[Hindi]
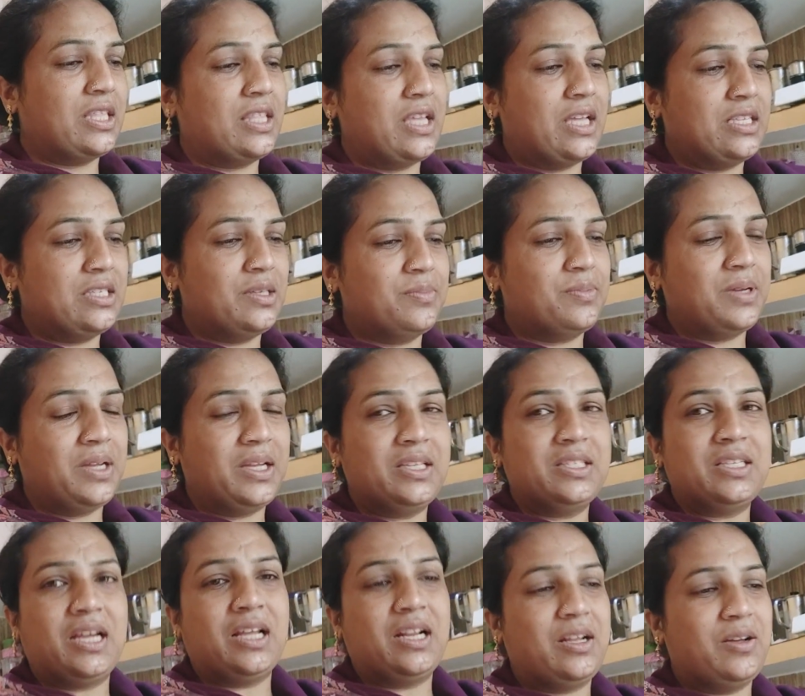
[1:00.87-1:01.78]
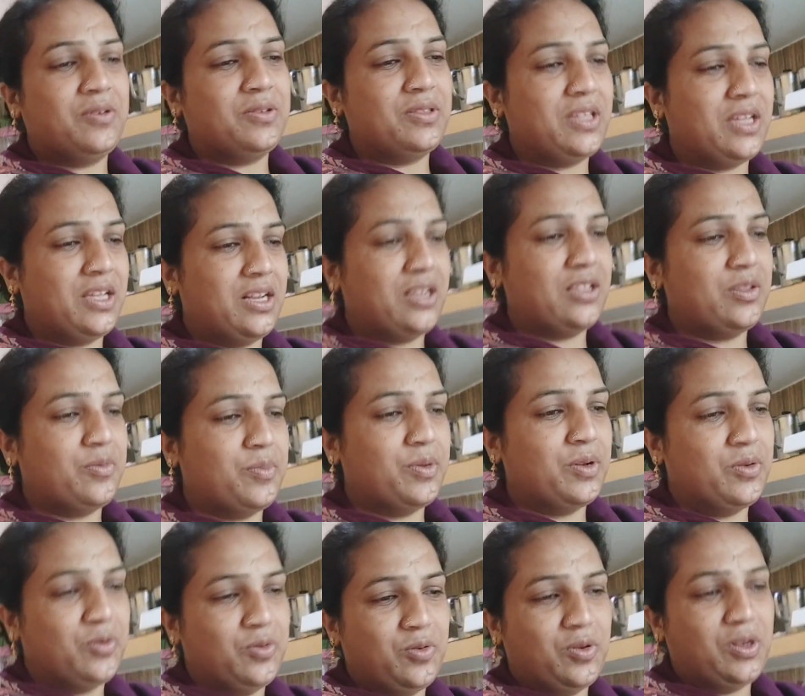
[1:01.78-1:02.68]
जाता है जब कहीं जाना होता है ना तो
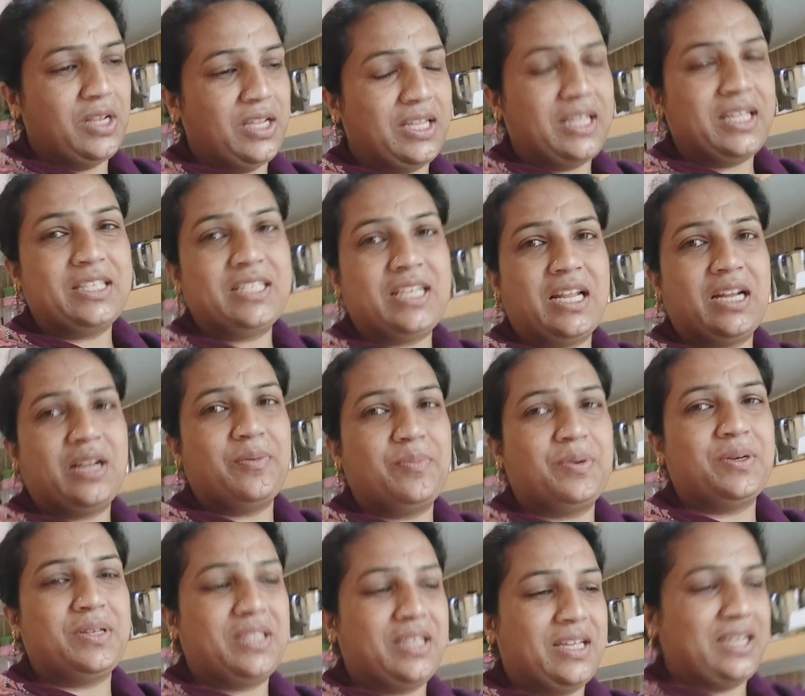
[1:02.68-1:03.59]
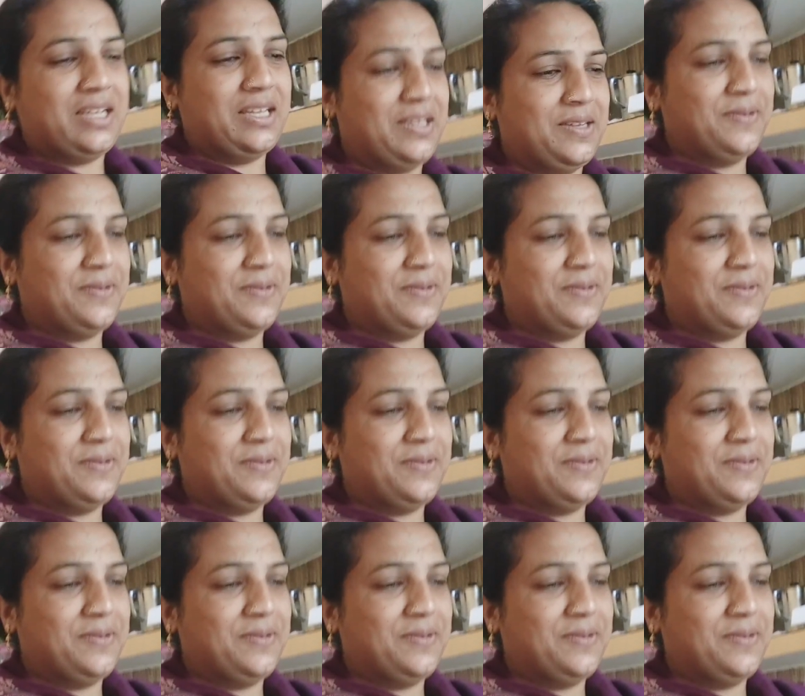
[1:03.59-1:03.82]
मन्नू को लेकर जाना पड़ता